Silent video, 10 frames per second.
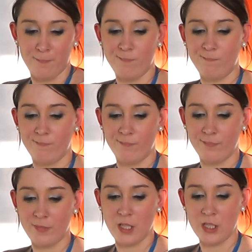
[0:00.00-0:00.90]
hmm,
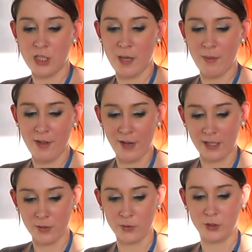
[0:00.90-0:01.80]
J'aime les
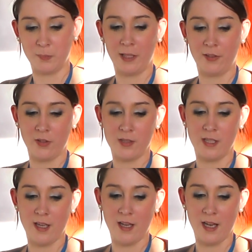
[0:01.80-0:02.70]
vacances parce que
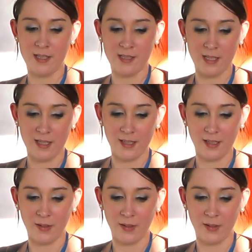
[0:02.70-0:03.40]
c'est assez